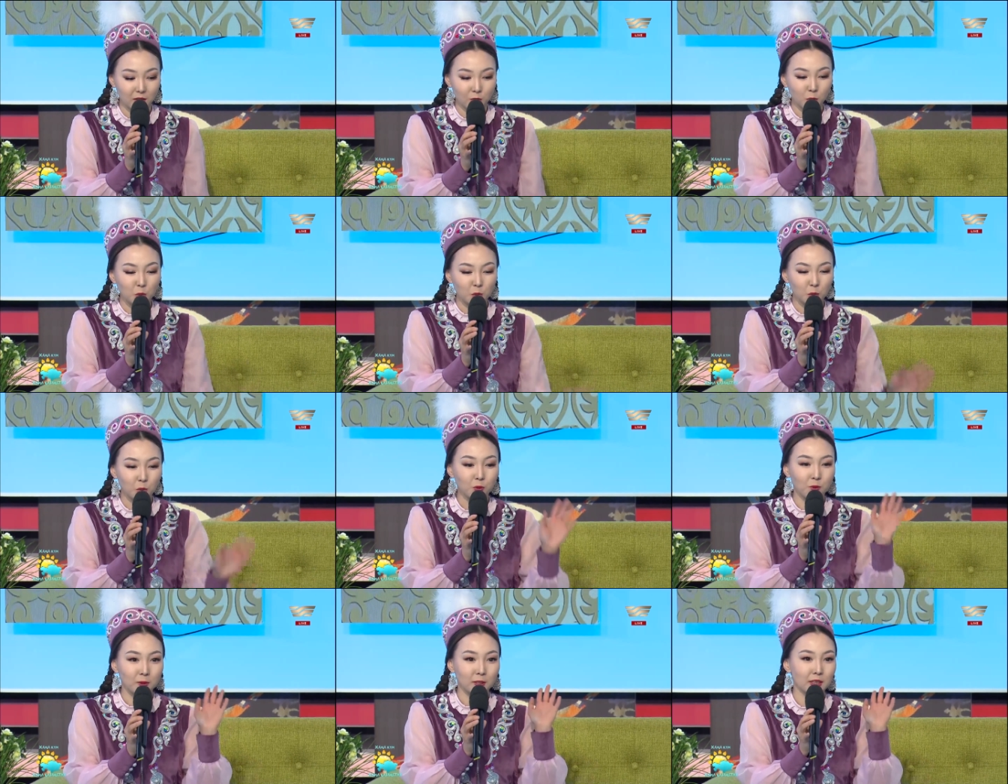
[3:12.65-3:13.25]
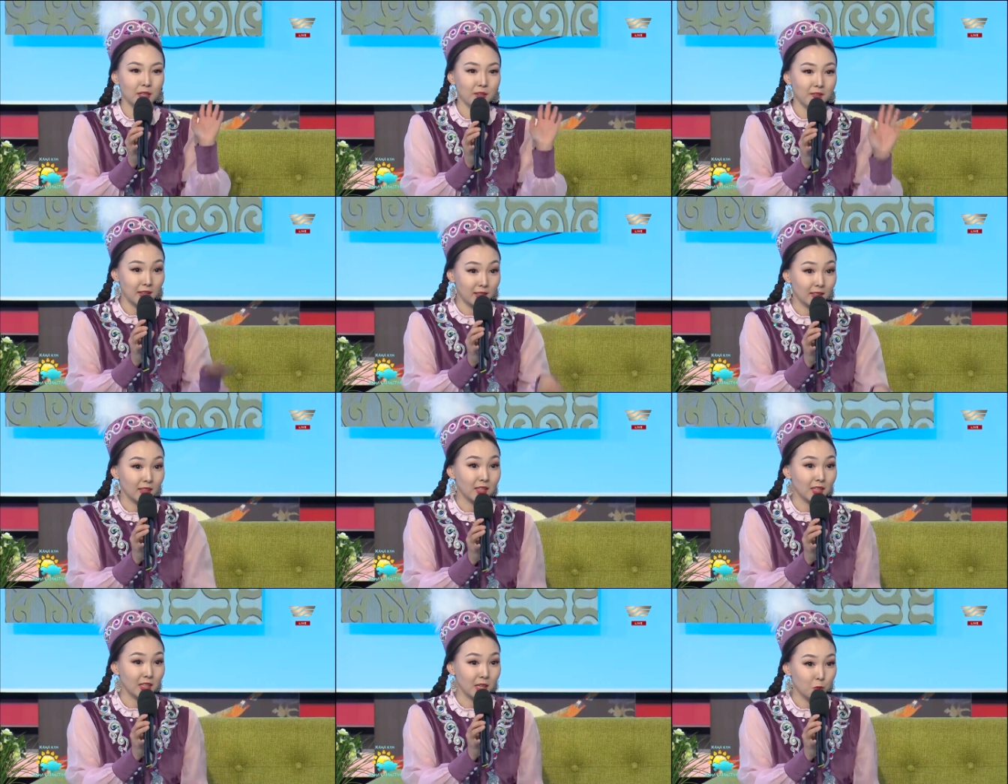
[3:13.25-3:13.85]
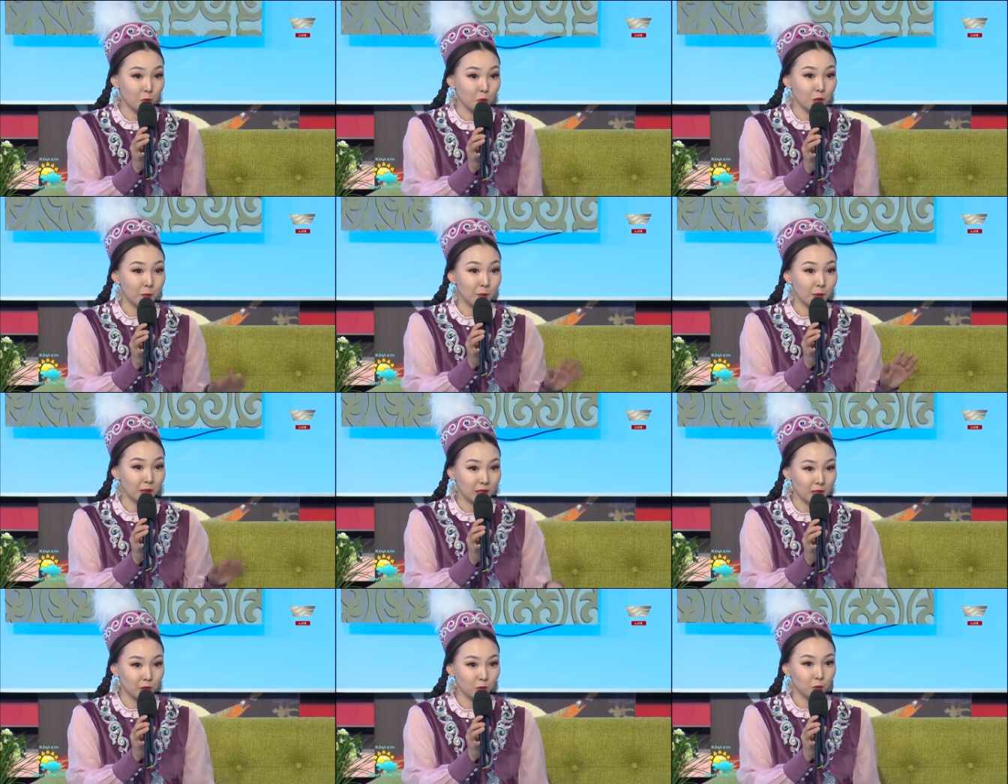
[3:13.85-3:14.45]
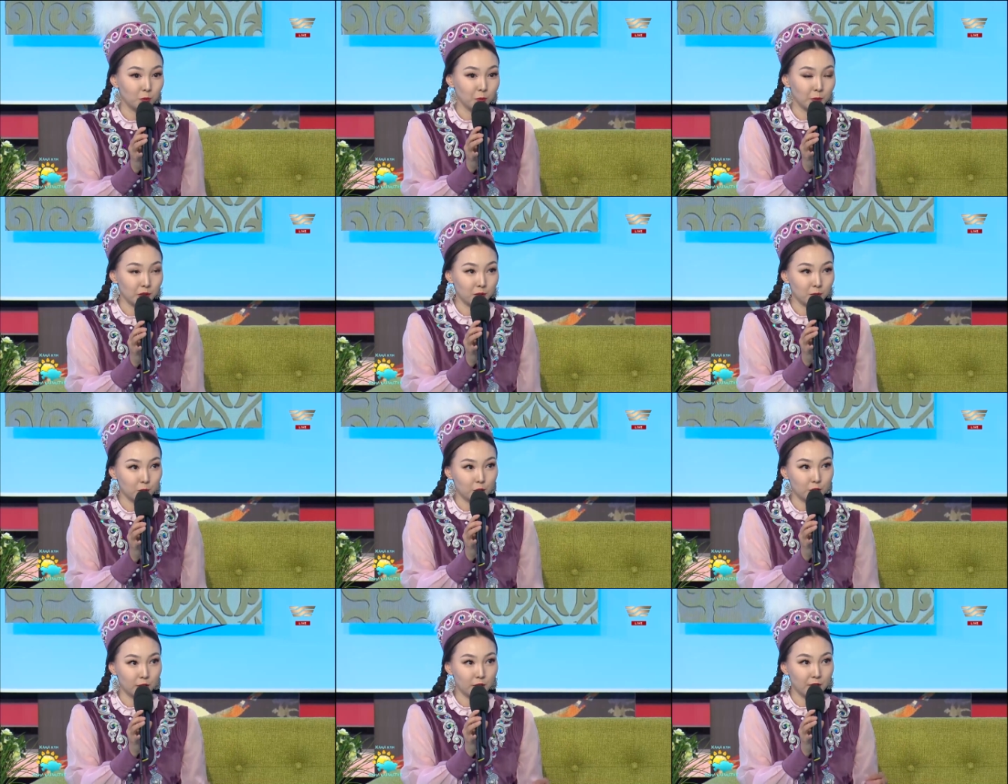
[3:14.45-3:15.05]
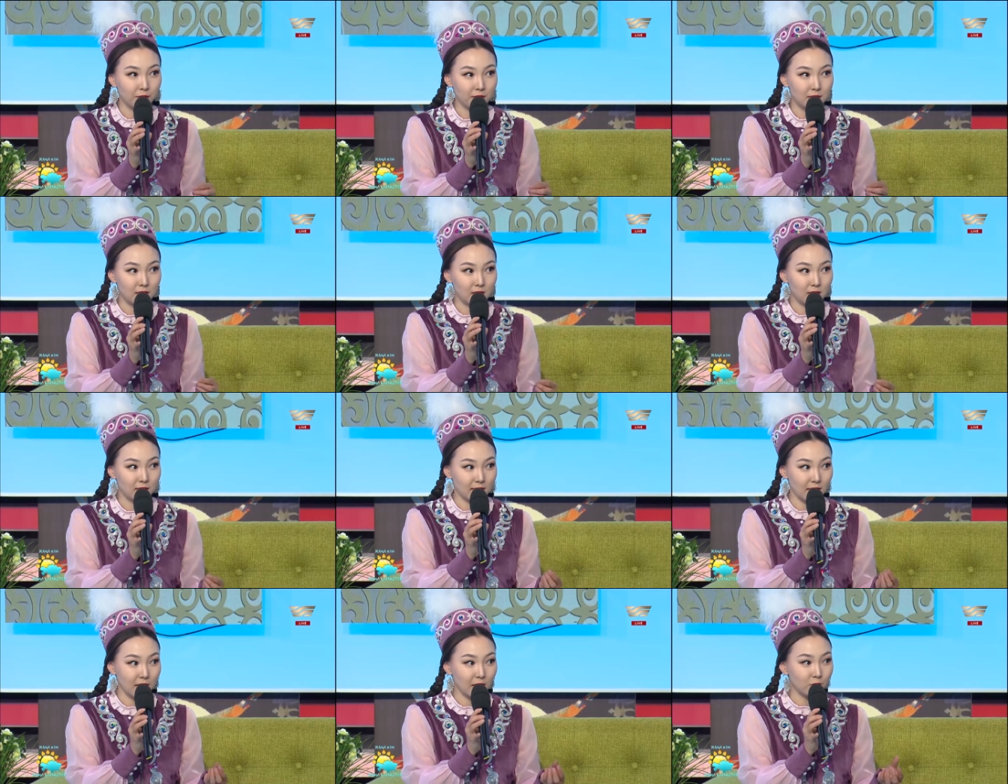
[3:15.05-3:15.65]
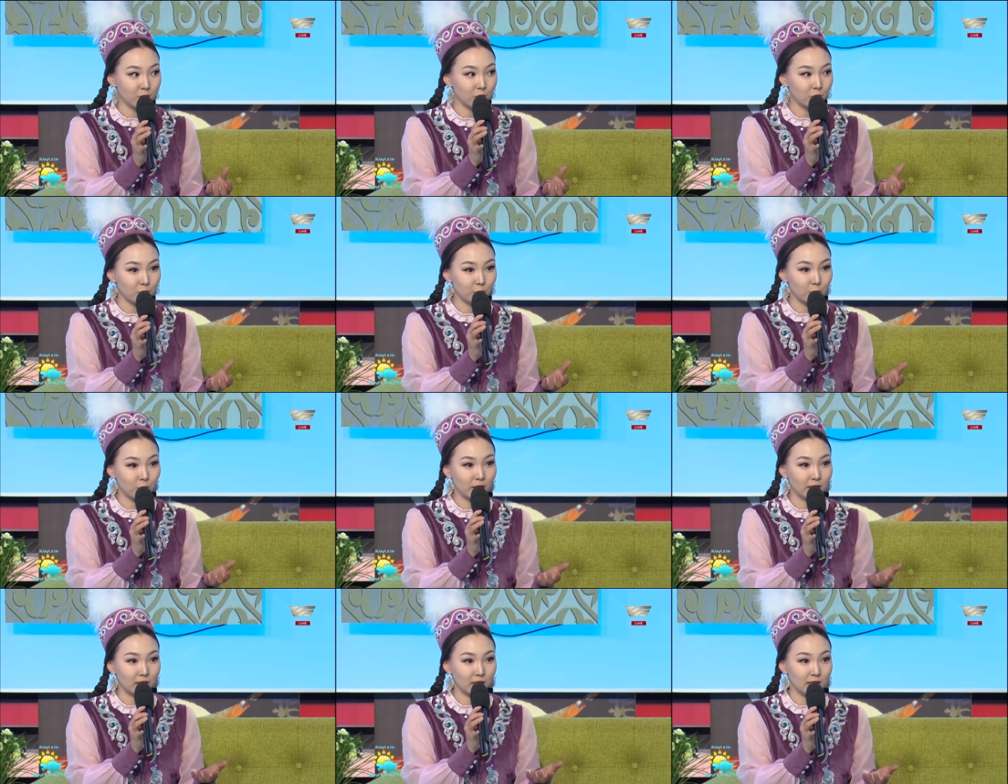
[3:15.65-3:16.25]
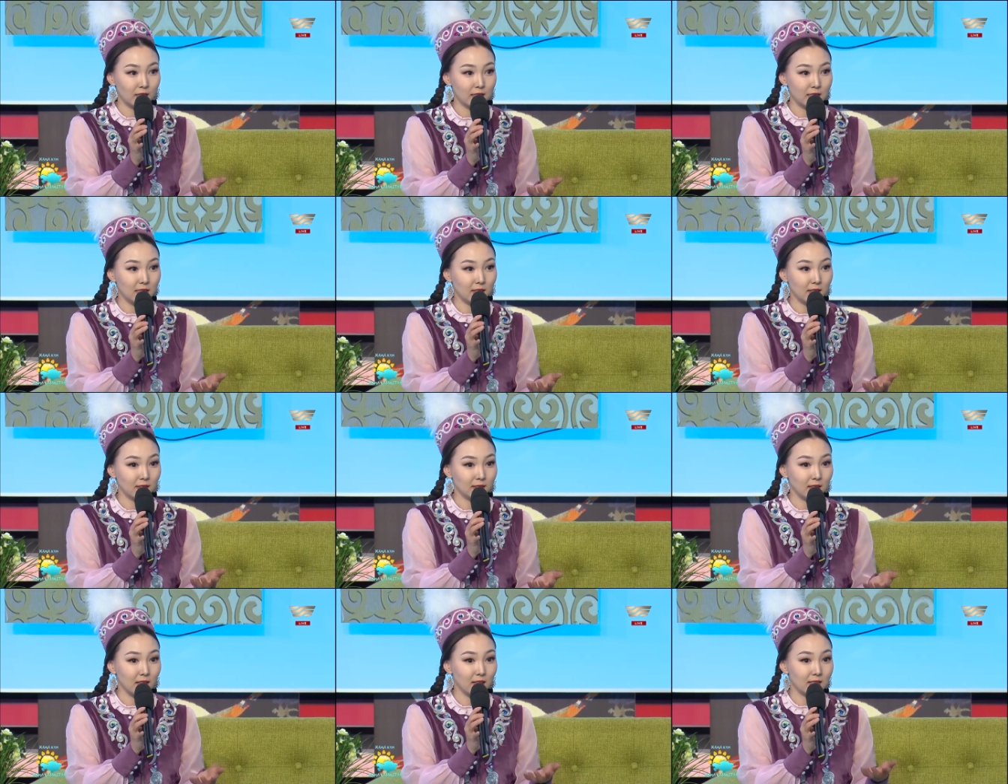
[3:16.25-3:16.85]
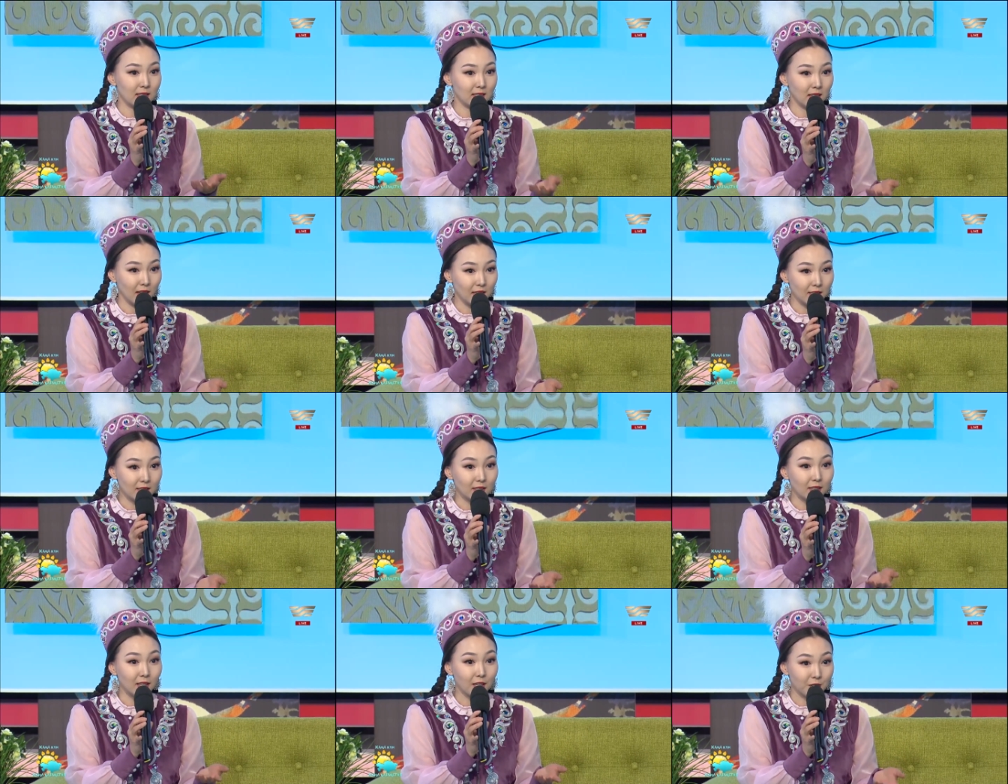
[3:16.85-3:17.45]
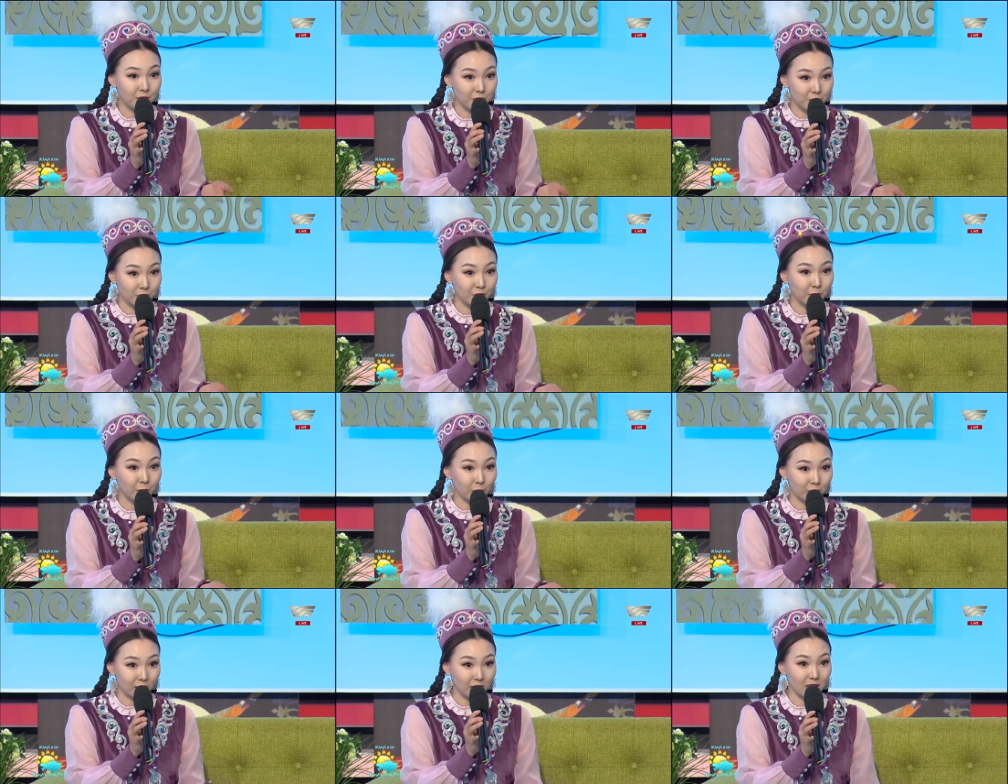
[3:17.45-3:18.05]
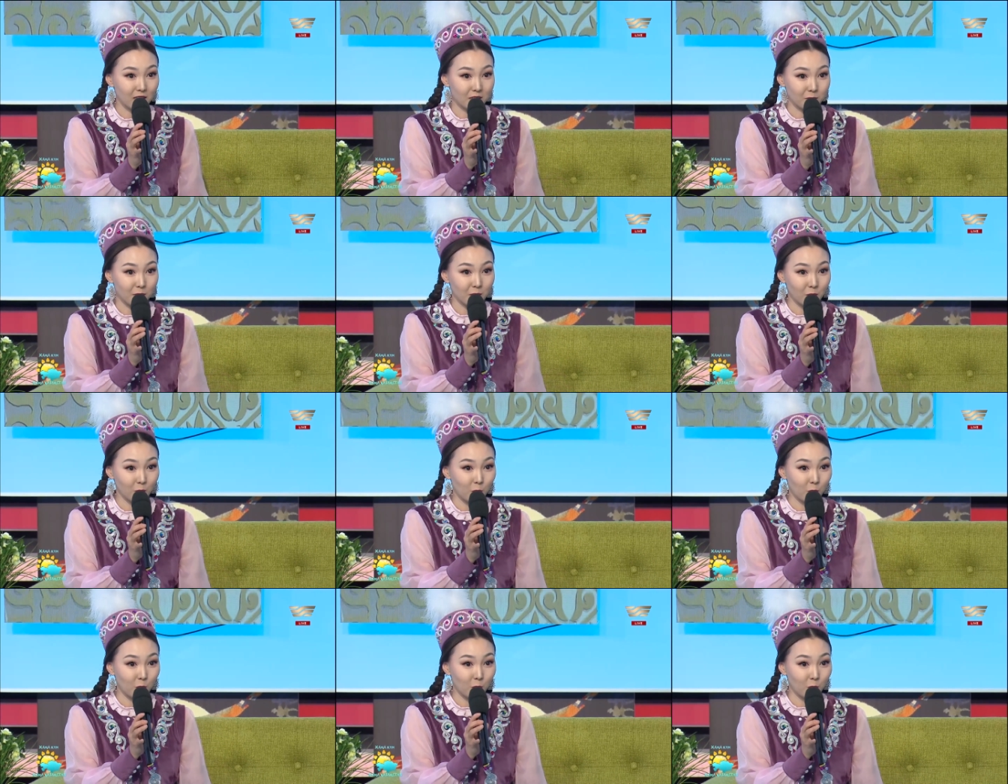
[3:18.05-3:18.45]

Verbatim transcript: ну, туфли, наверное, никому не подойдут, потому что все знают, что она носила 33-й, 34-й ну, размер